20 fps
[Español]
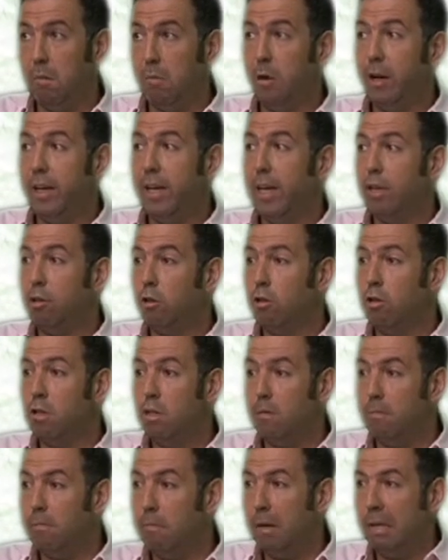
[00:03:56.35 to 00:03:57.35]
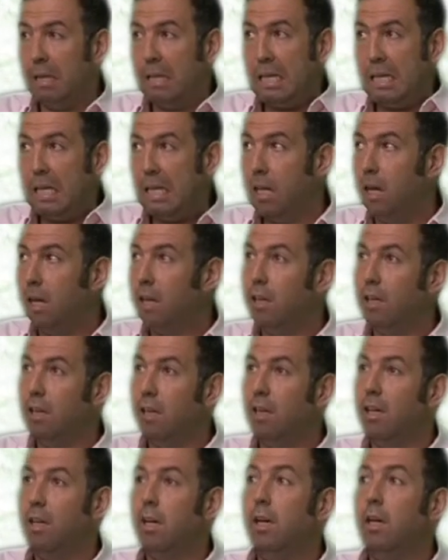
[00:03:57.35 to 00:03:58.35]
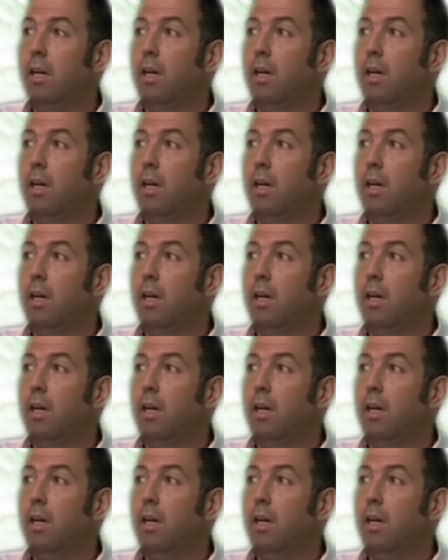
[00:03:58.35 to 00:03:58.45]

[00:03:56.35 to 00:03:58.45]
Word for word: por ahí actos de simpatía, de